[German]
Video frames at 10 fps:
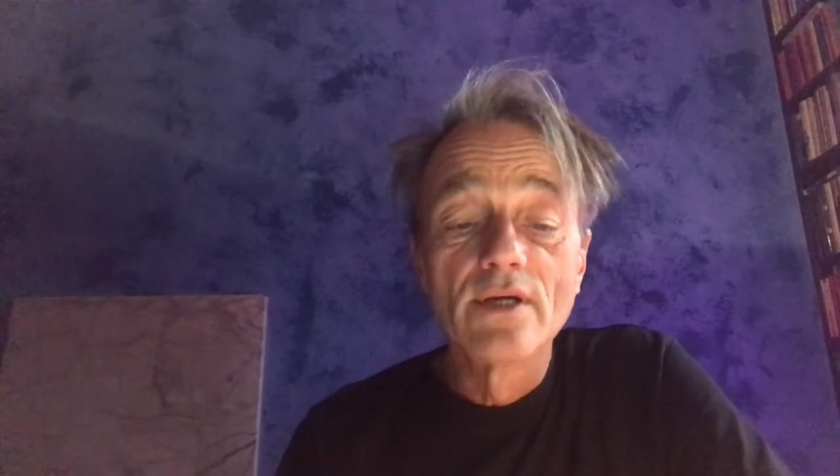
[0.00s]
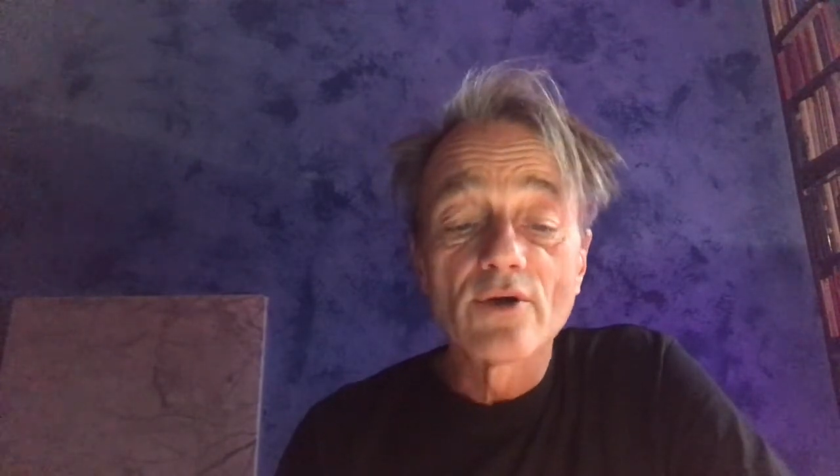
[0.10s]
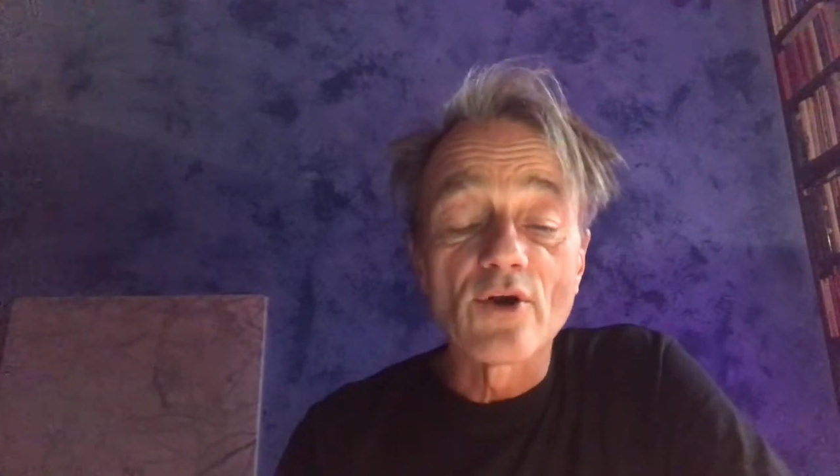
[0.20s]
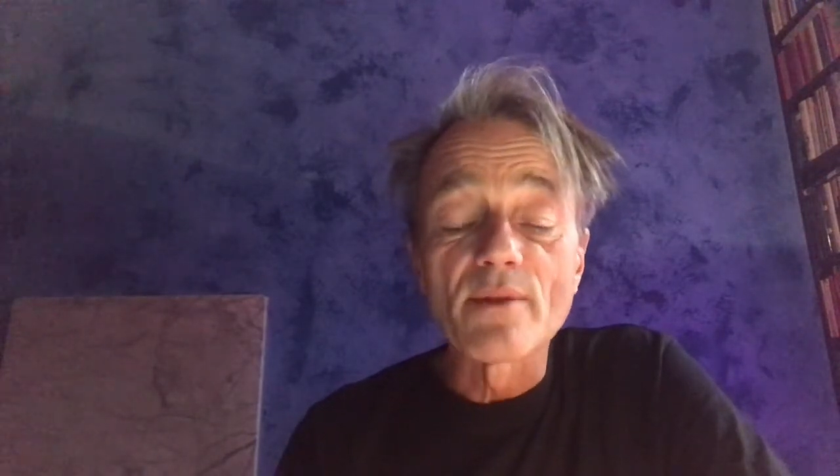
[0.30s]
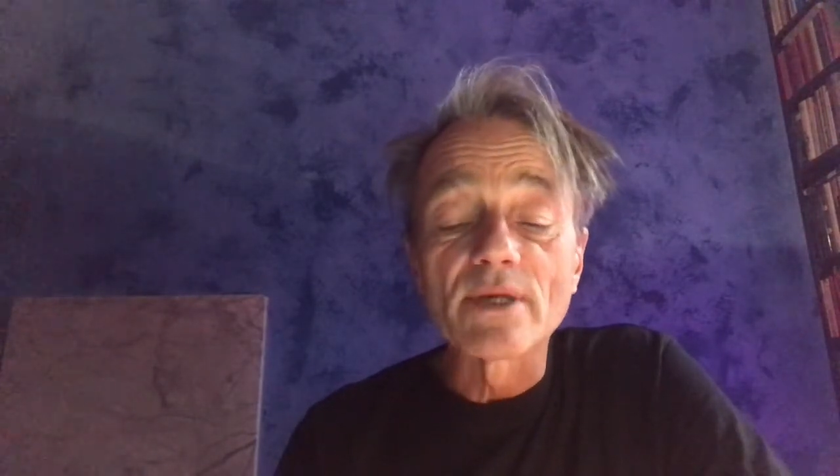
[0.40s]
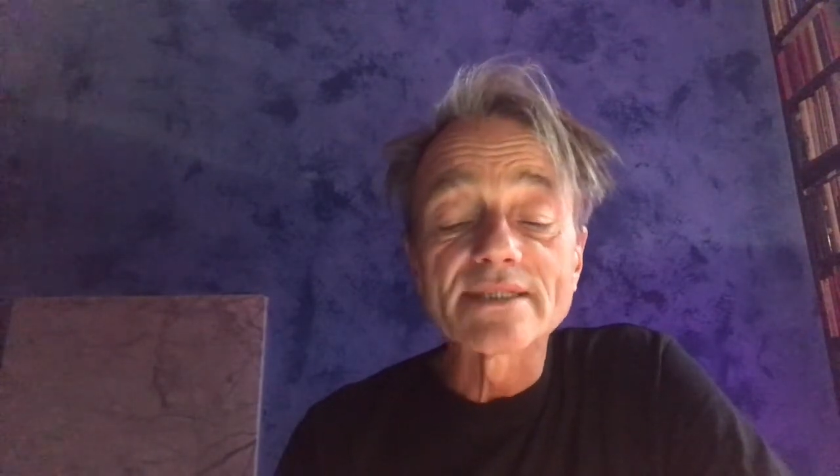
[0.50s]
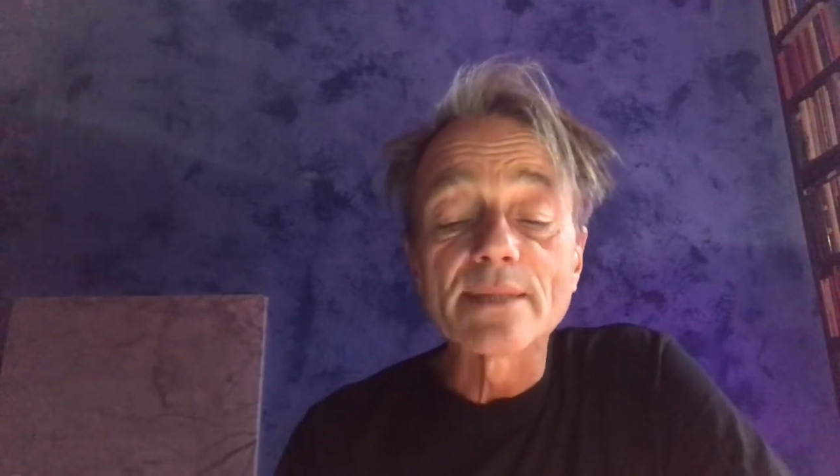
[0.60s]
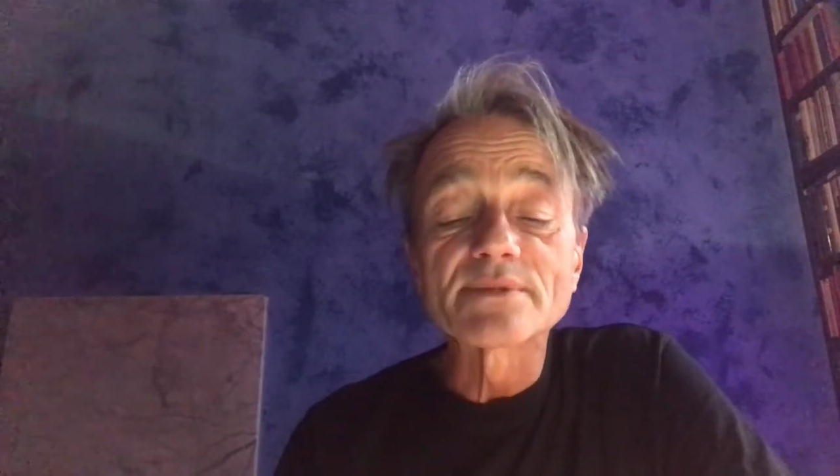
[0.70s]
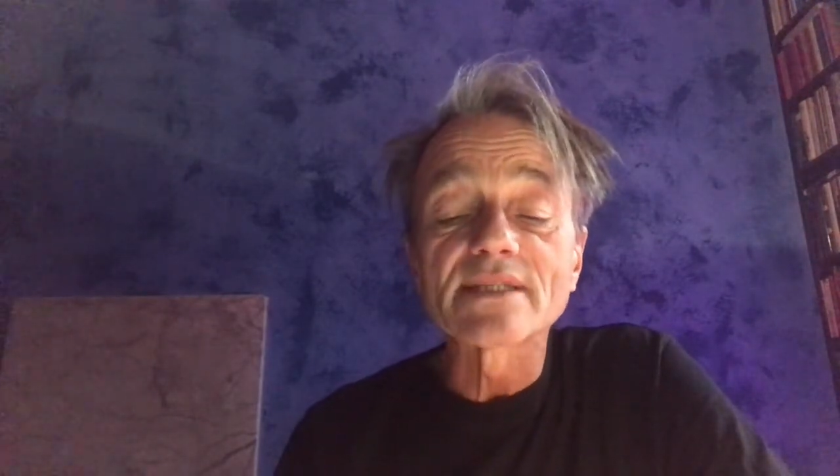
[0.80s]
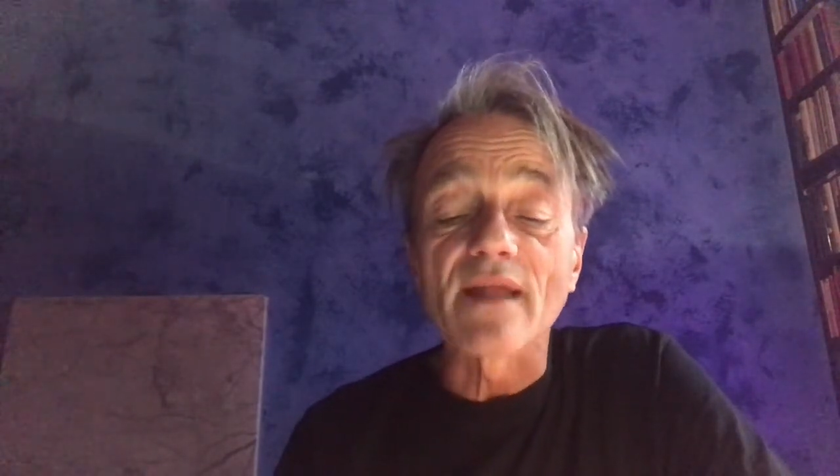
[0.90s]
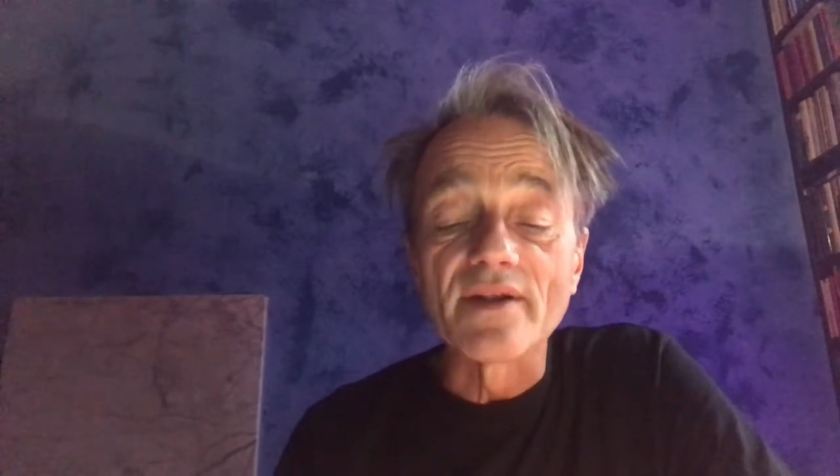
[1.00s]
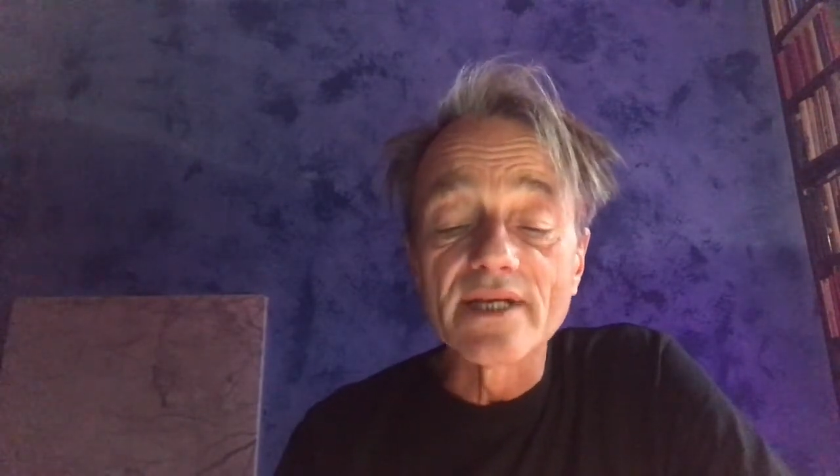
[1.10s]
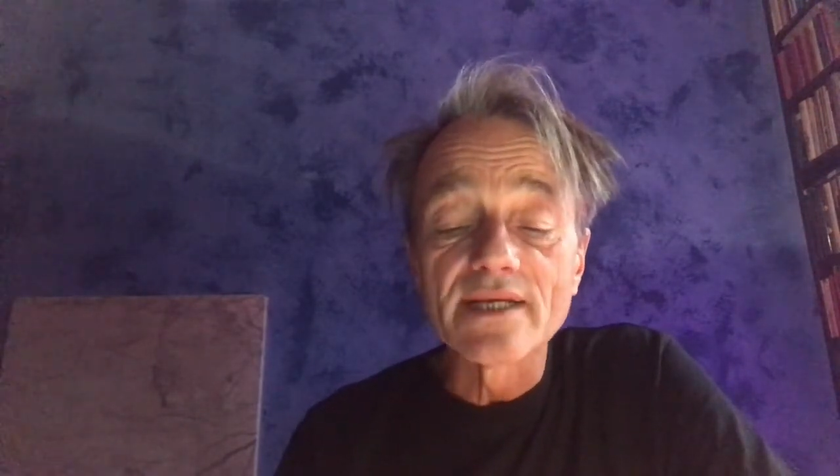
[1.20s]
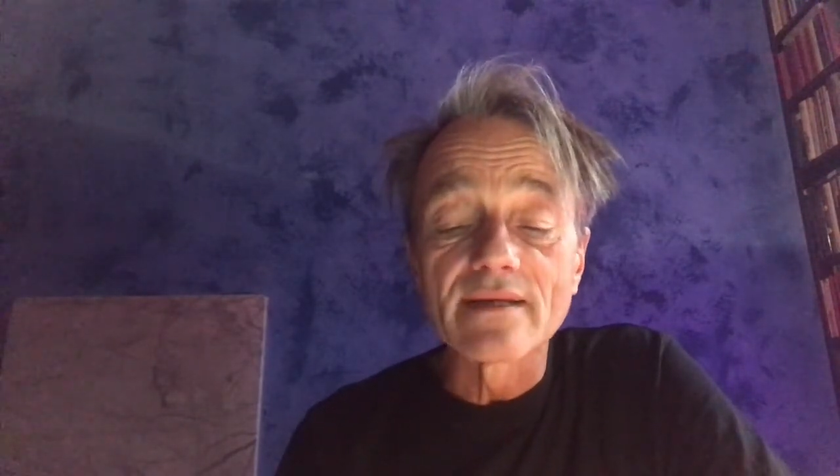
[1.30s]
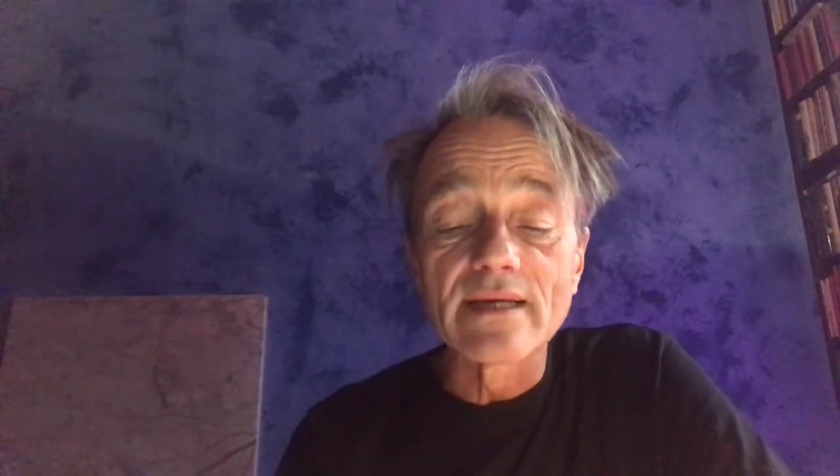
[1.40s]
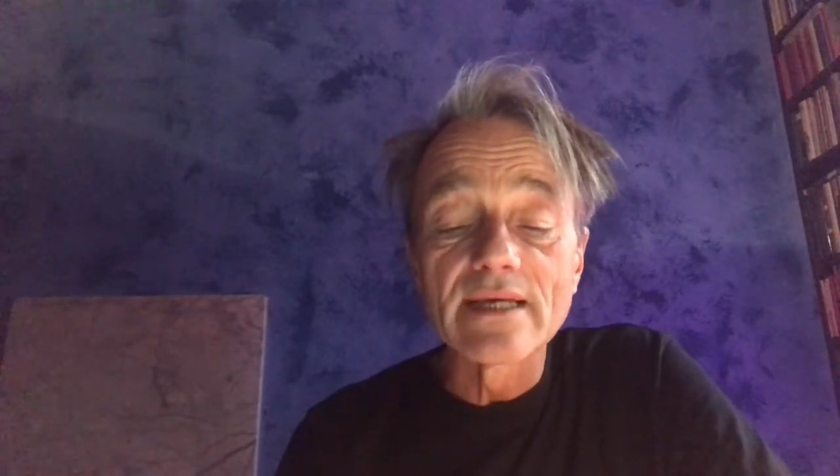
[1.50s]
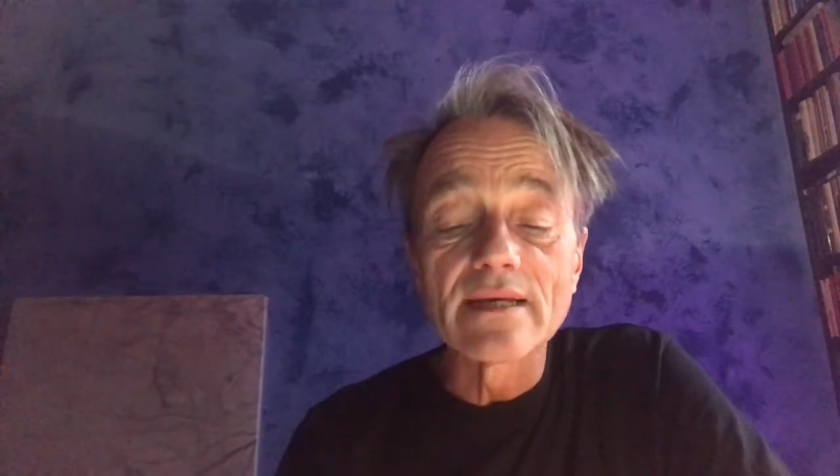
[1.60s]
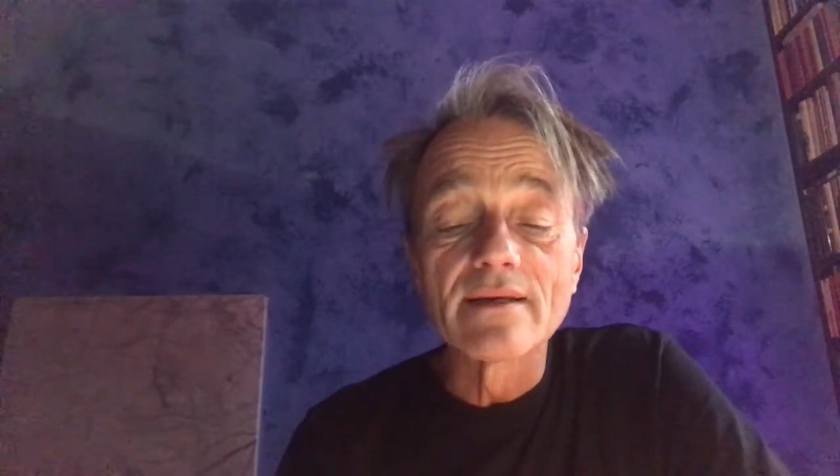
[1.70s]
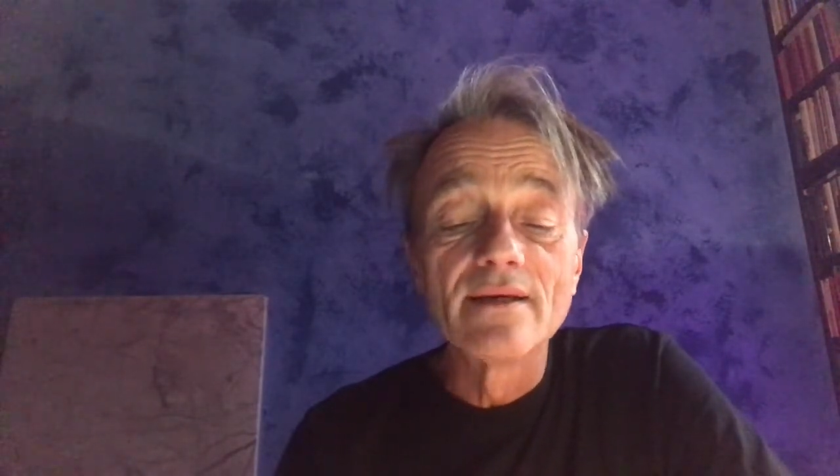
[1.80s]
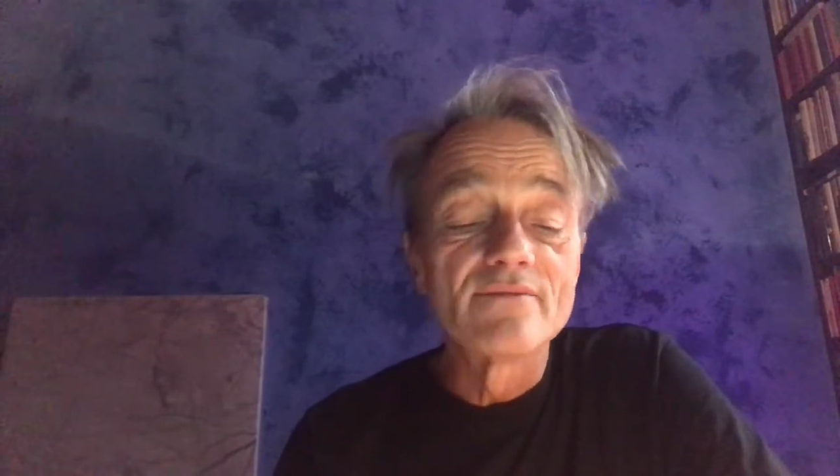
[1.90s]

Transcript: könne man selbst dann nicht kriegen,